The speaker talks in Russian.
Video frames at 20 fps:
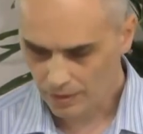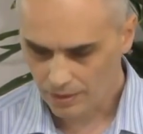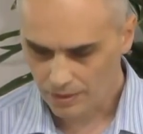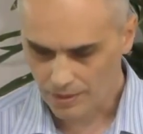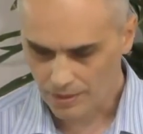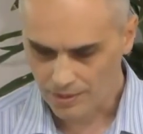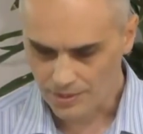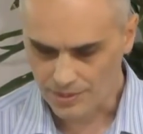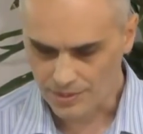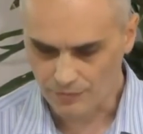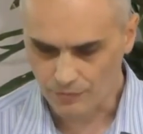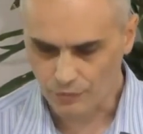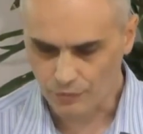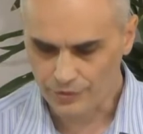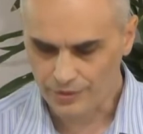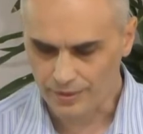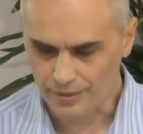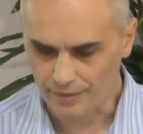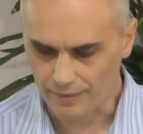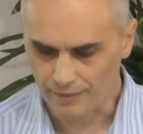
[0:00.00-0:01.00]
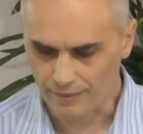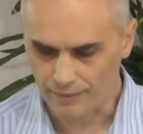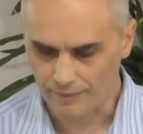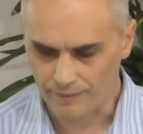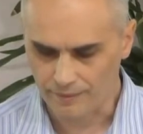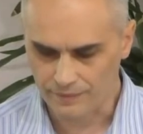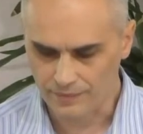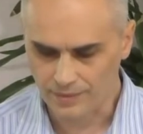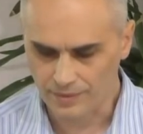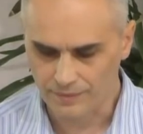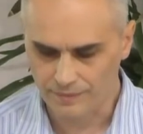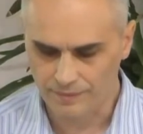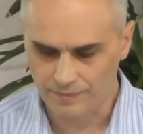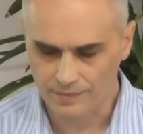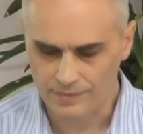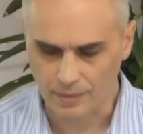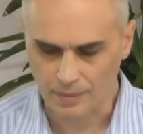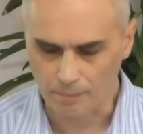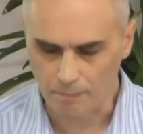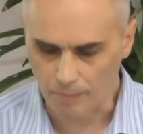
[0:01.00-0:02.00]
Сегодня в, в
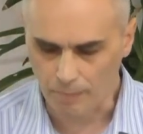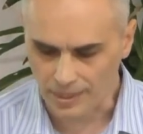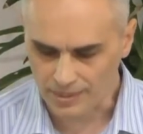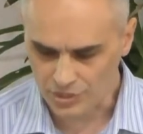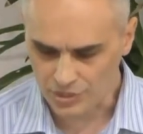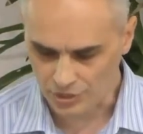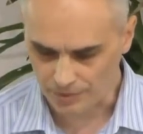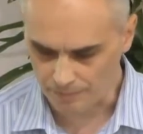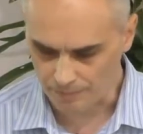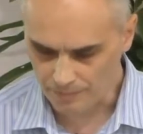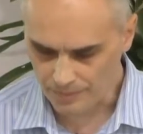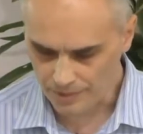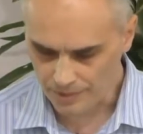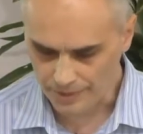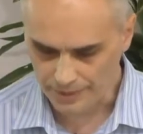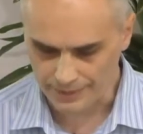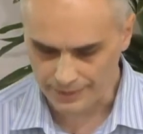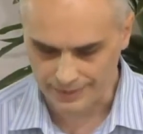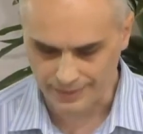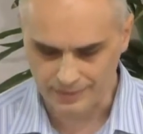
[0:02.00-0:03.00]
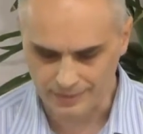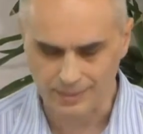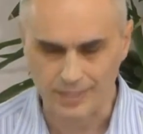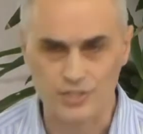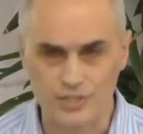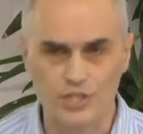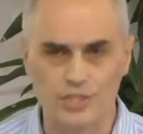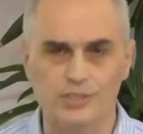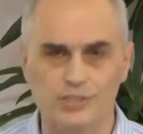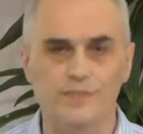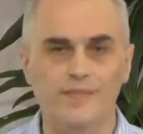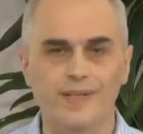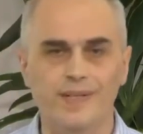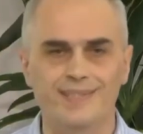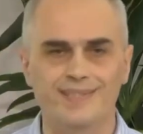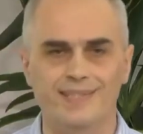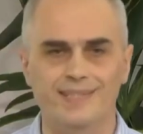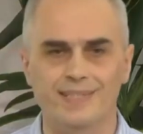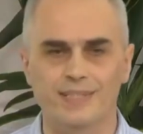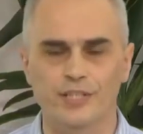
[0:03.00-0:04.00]
этом падшем мире, когда человек
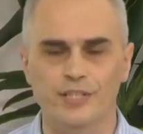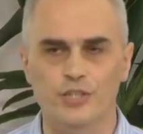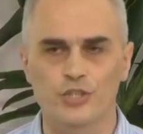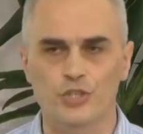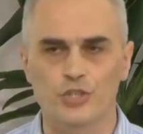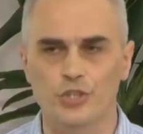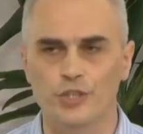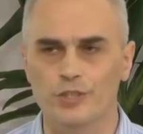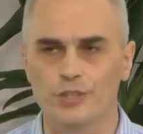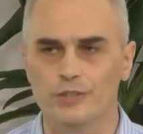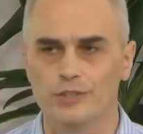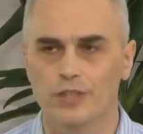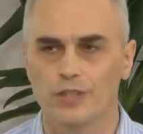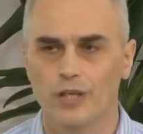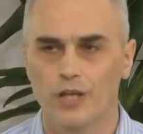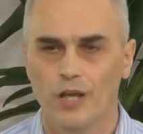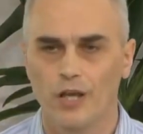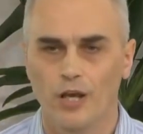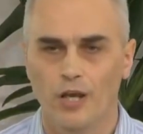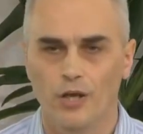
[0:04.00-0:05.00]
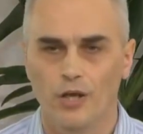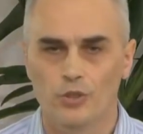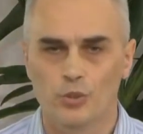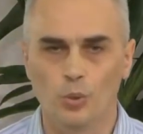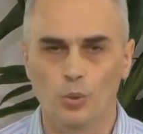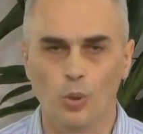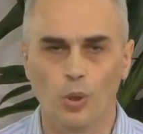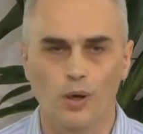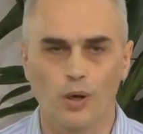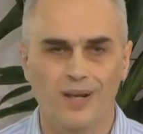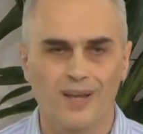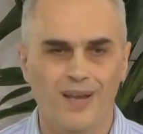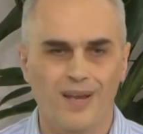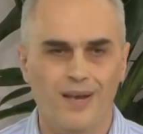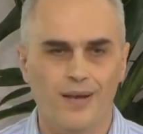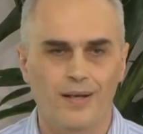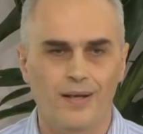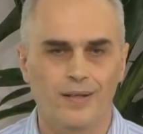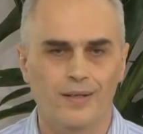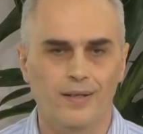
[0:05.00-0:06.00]
согрешил, то
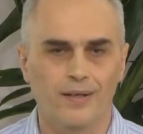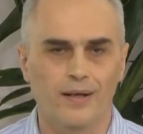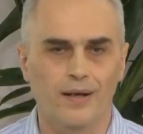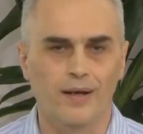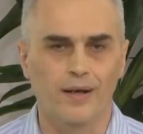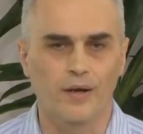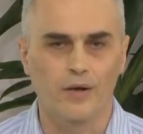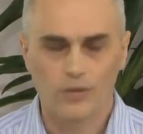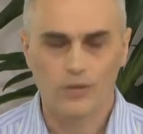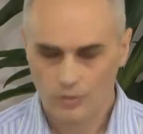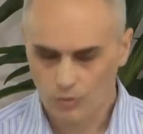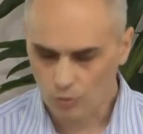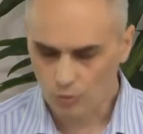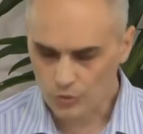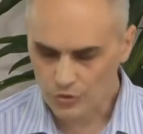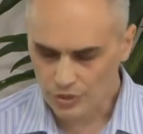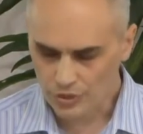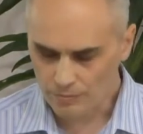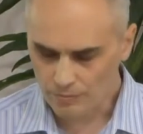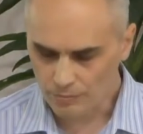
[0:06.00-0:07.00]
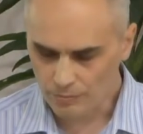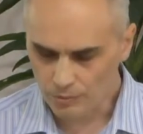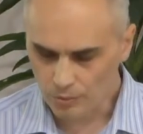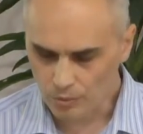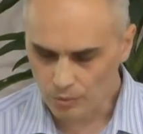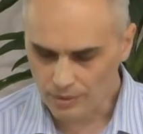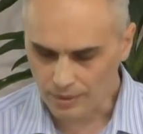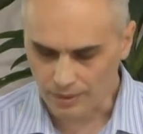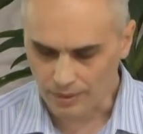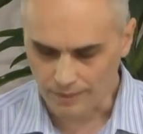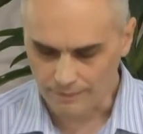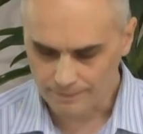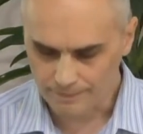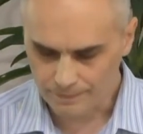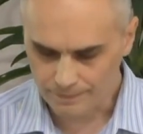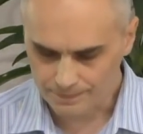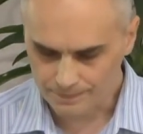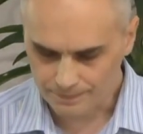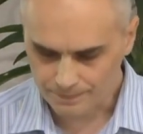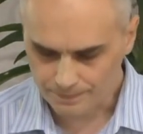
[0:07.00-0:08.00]
э, очень много
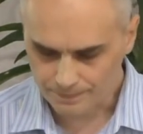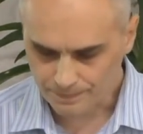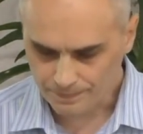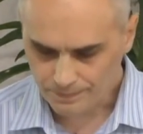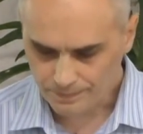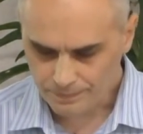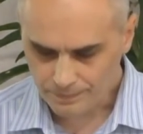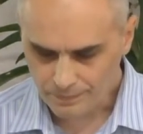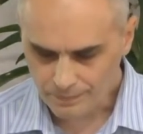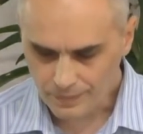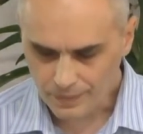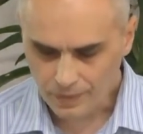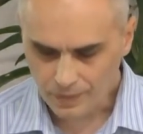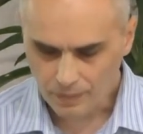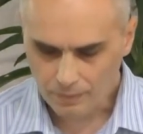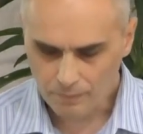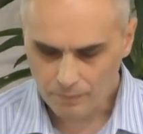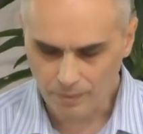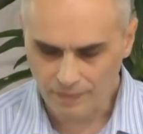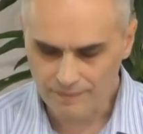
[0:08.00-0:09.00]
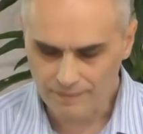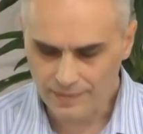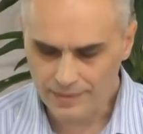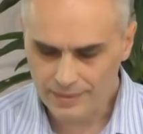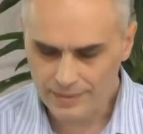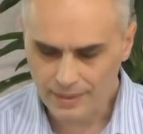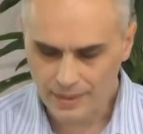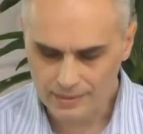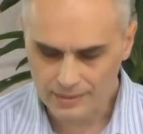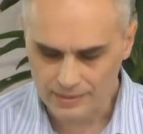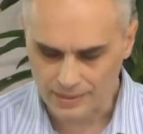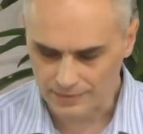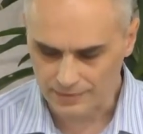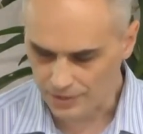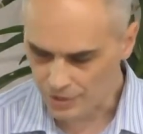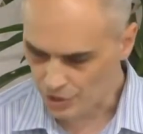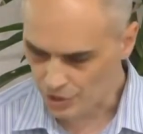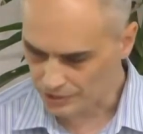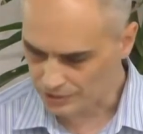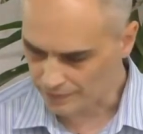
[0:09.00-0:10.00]
повлияло на
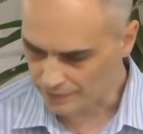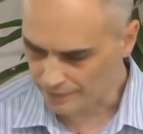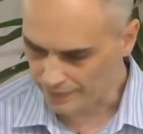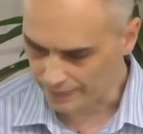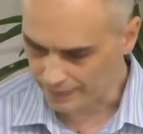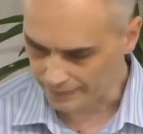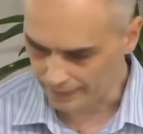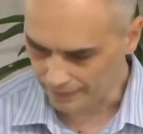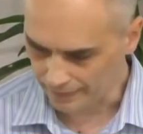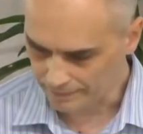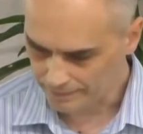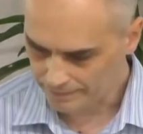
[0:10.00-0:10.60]
человека –